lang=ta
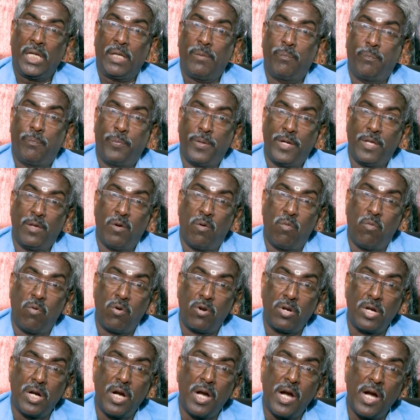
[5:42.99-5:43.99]
இப்படி
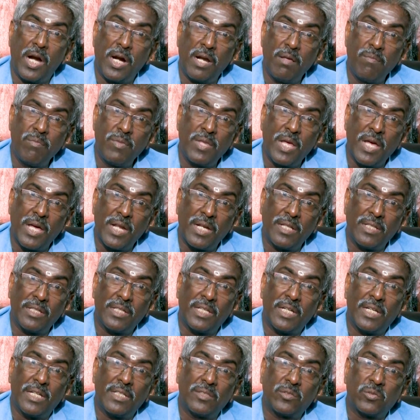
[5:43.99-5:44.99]
ஒவ்வொரு நாளும் நான் அந்த